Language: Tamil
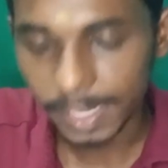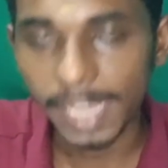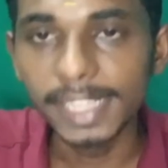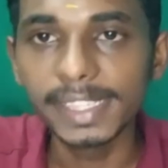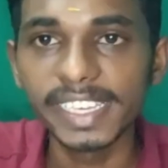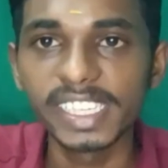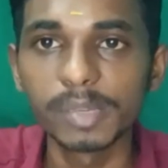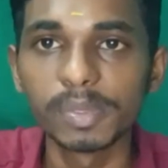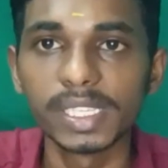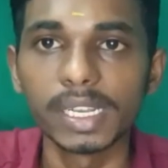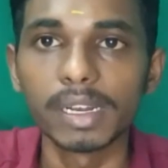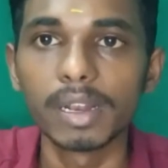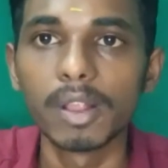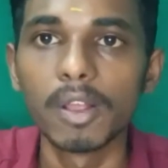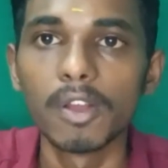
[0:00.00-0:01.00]
சயின்ஸ்
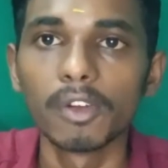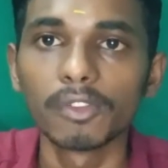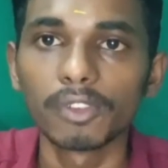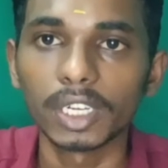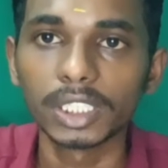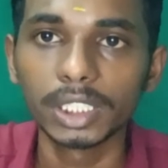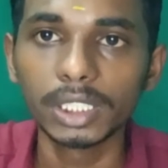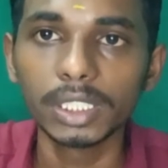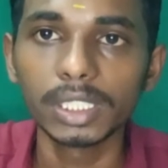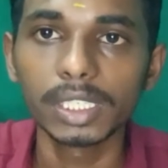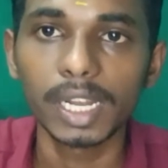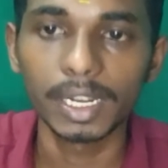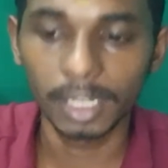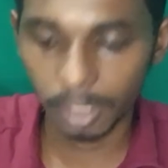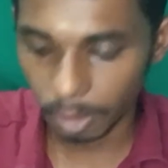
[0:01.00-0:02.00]
எக்ஸிபிஷன் ஃபஸ்ட்டு
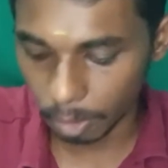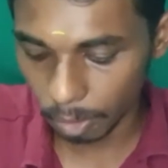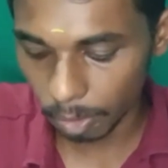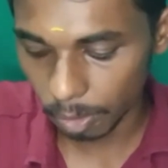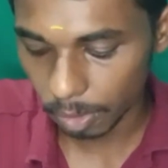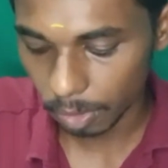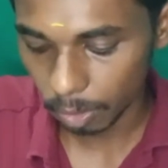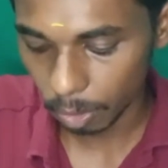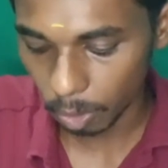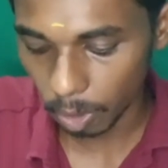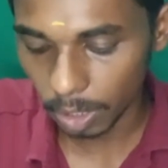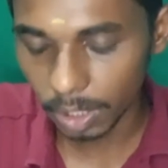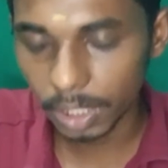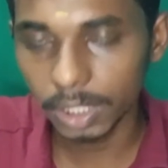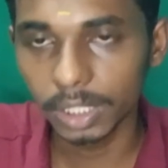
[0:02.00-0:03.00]
ஸ்டாண்டர்ட் டு
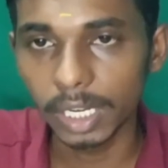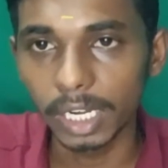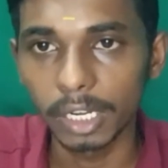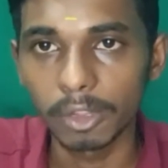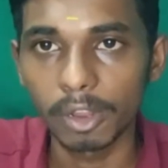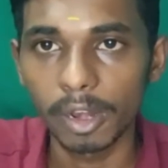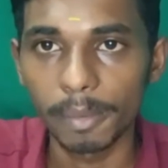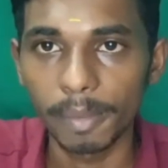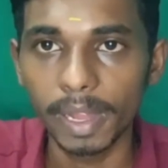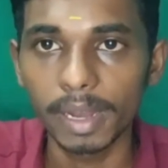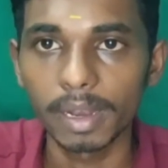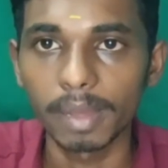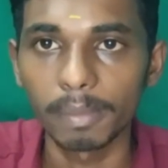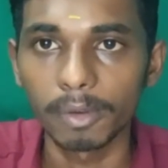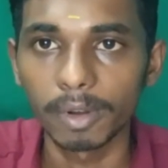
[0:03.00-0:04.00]
டுவெல்த்து ஸ்டாண்டர்ட்
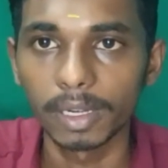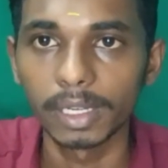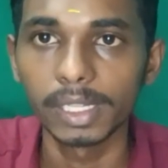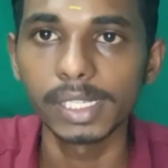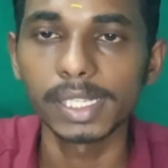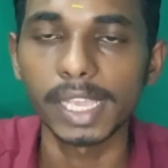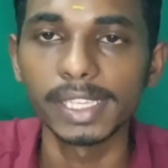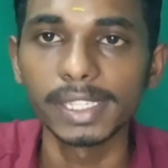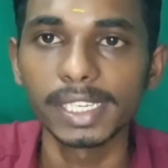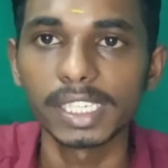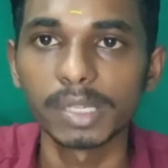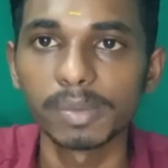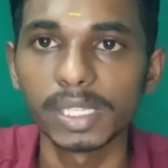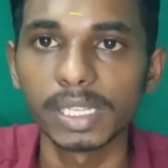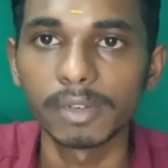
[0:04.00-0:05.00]
வரையுமே நம்ம வந்துட்டு சயின்ஸ்
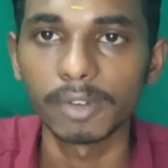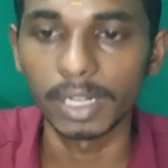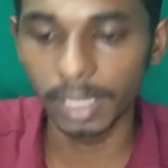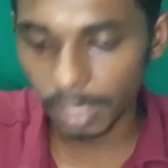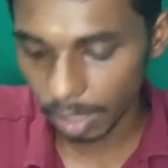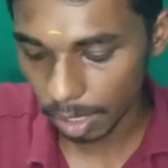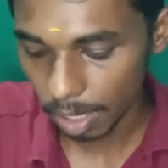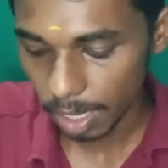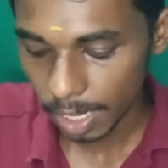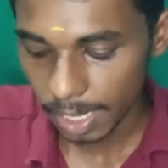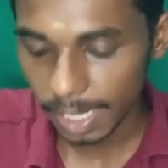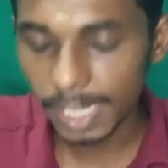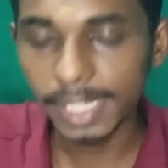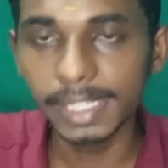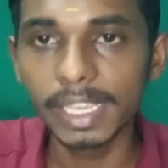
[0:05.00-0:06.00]
எக்ஸிபிஷன் வந்துட்டு
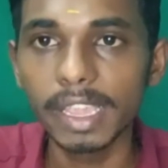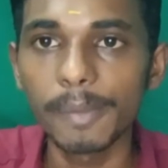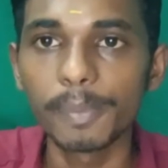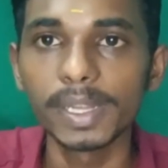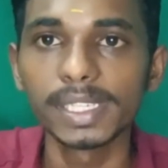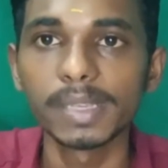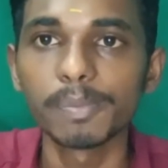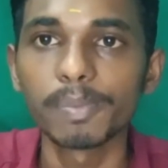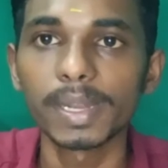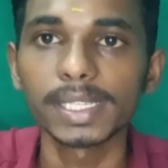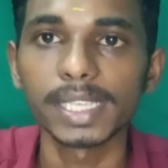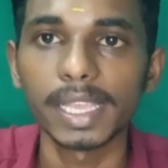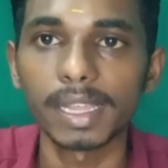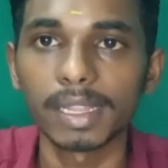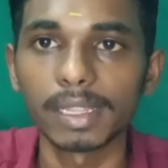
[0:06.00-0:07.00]
ஈஸியாக எப்படி
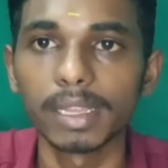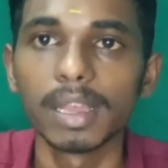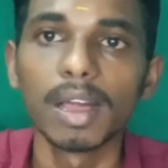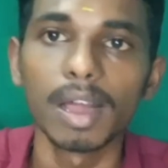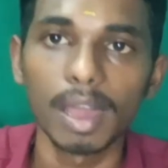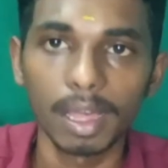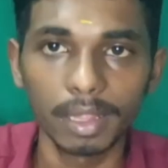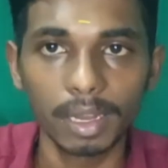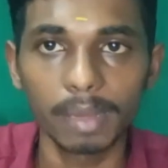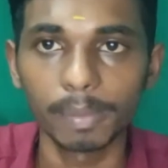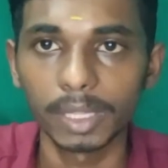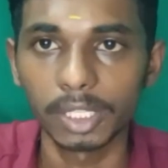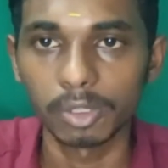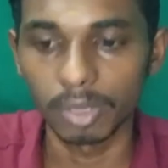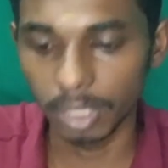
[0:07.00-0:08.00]
சிம்பிளாக செய்கிறது
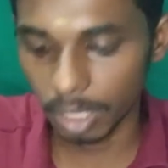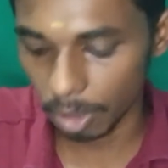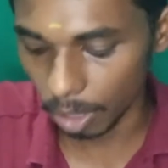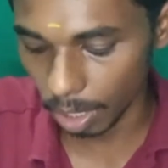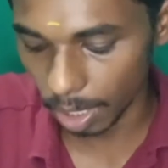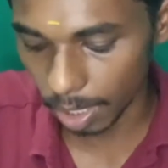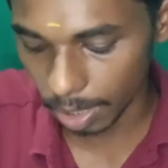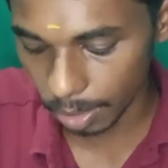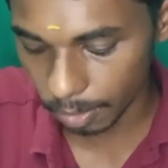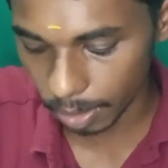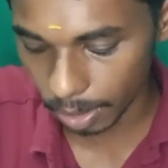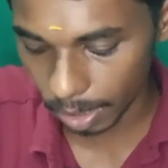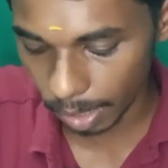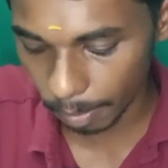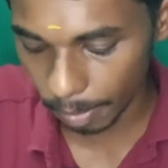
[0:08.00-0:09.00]
அதெல்லாம் பற்றி சொல்லி தருவோம்
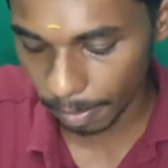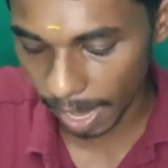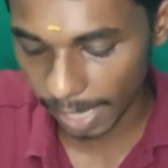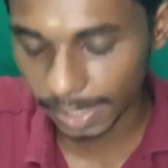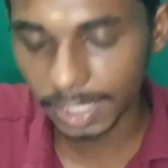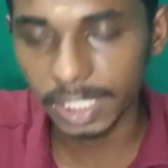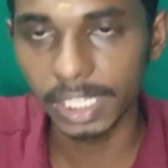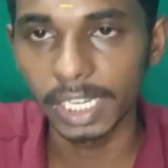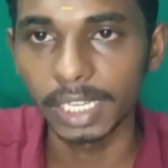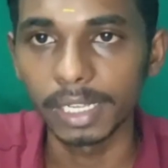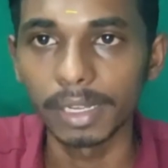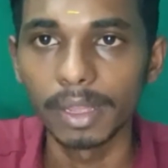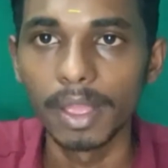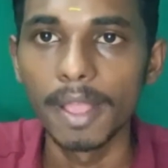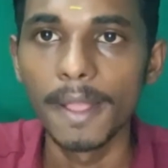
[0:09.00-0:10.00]
அடுத்து வந்துட்டு நம்ம மேக்ஸ்
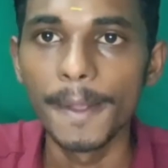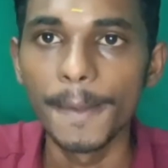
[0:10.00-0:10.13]
ட்ரிக்கு